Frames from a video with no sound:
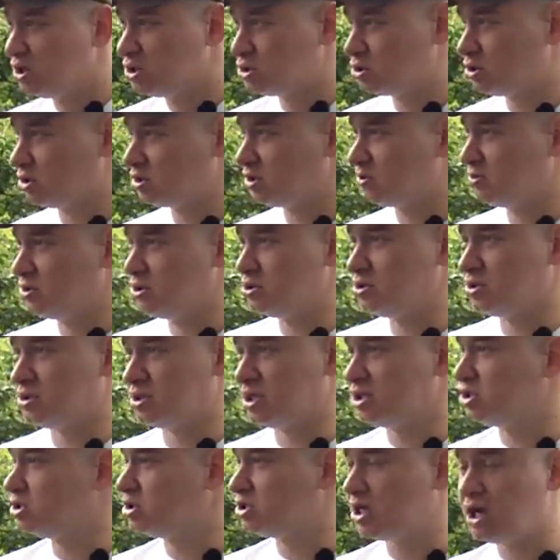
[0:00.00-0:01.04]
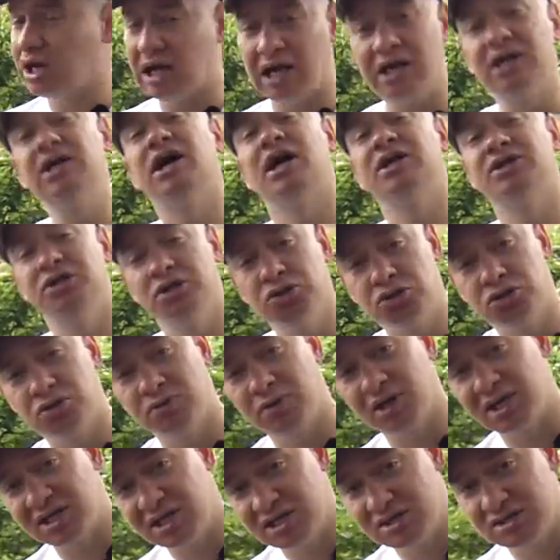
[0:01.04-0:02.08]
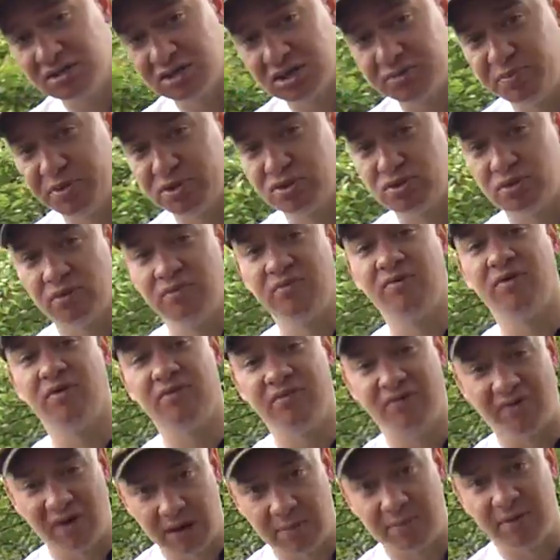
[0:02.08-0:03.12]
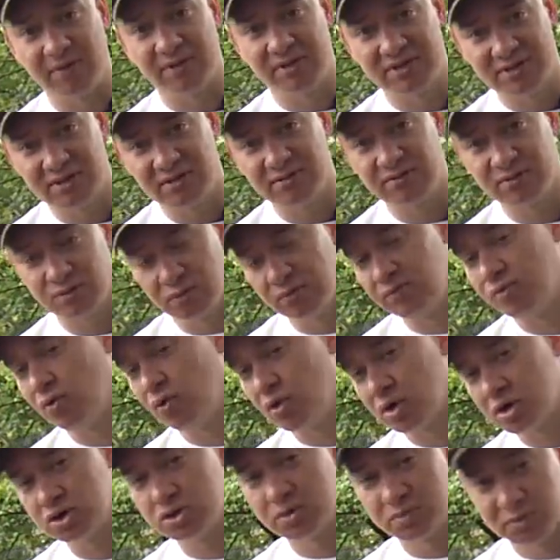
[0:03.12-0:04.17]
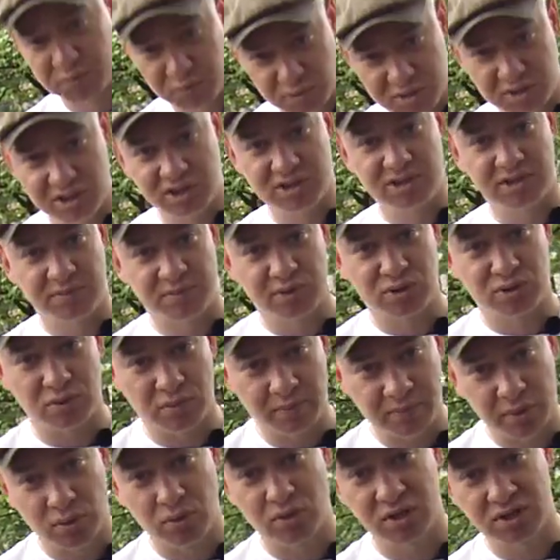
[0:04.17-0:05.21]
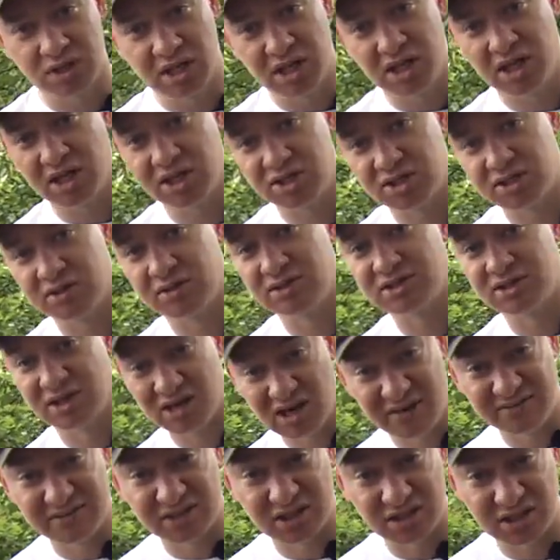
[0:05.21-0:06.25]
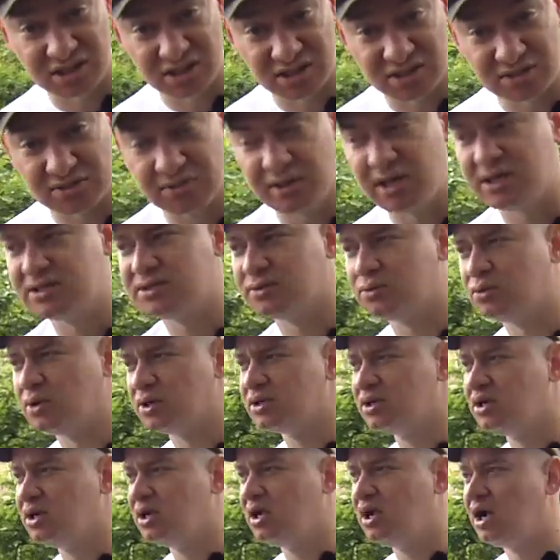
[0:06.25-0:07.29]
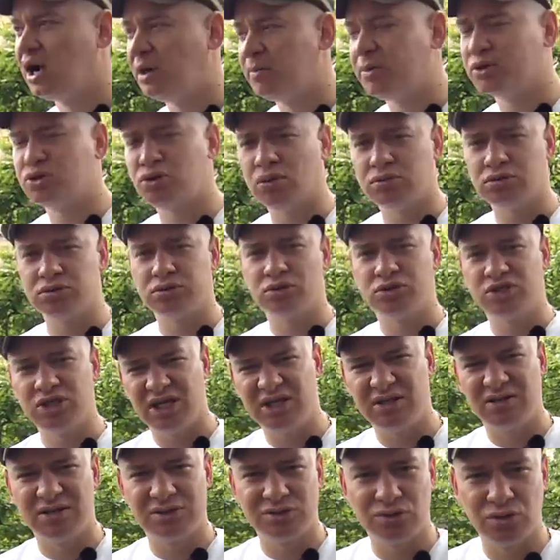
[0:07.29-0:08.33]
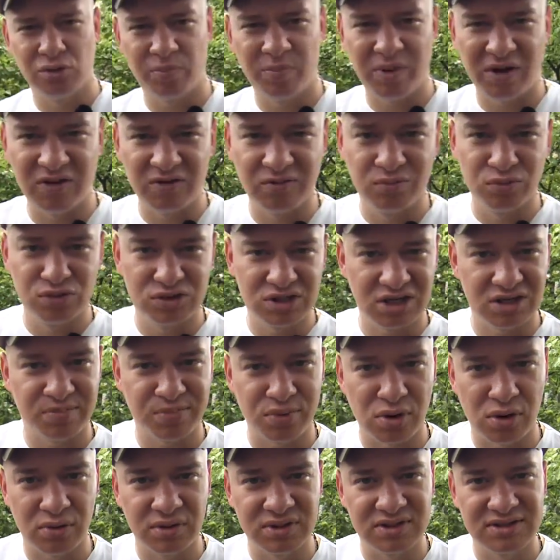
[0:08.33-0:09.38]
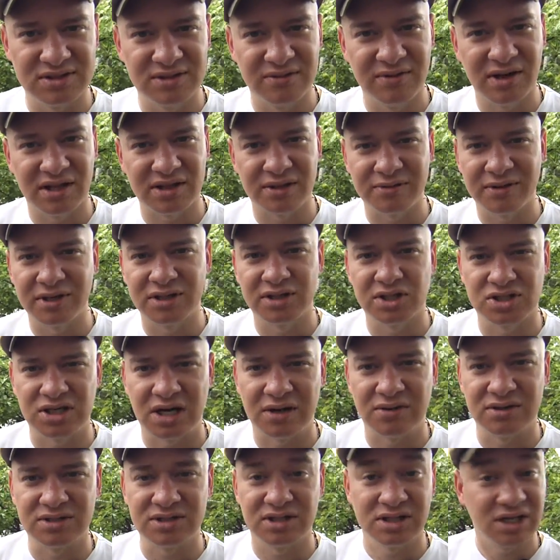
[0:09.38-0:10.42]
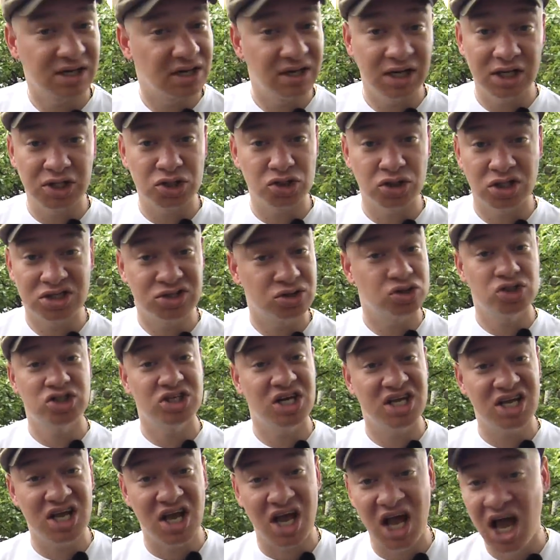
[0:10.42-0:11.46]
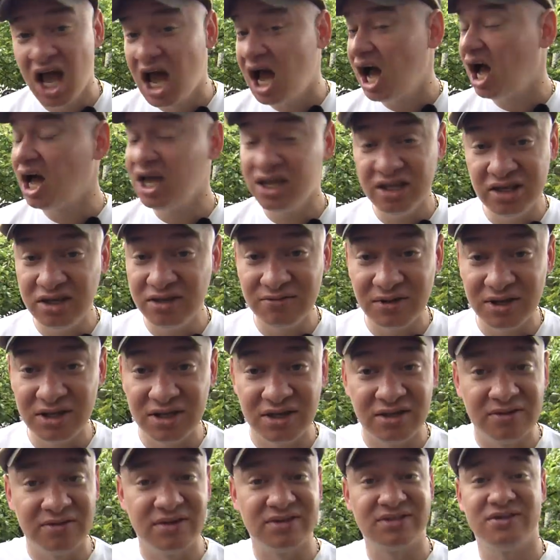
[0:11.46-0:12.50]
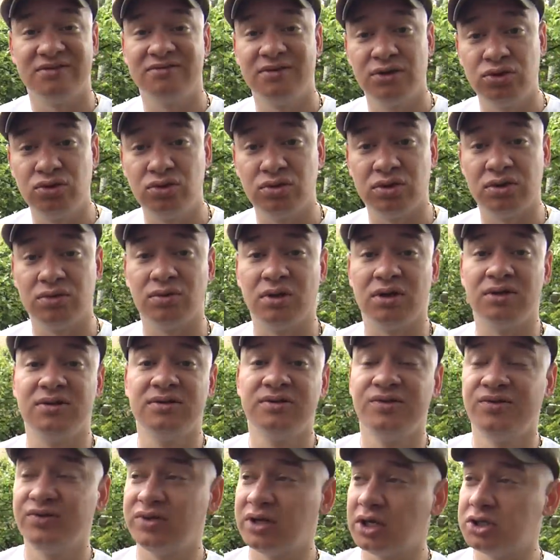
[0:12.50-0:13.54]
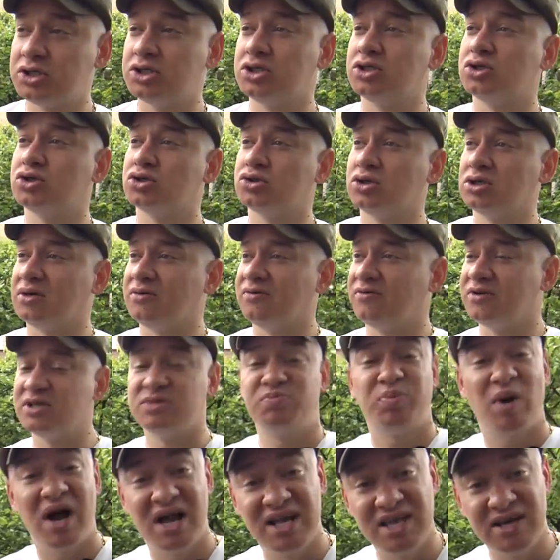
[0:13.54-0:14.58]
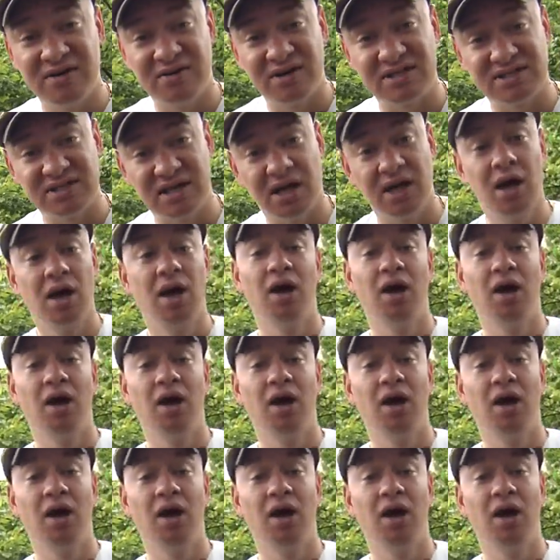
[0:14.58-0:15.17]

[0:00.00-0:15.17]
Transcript: что там еще? Значит, а, один чувак ездил спецом в Альпы, Вася, ну, в горы, чтобы спуститься потом по горной речке, Вася. Рафтинг называется, вот. А потом случайно Вася упал в мусоропровод с девятого этажа, Вася. Так говорит, что ощущение один в один, Вася, в натуре. Вот. Значит, что там? В Испании, Вася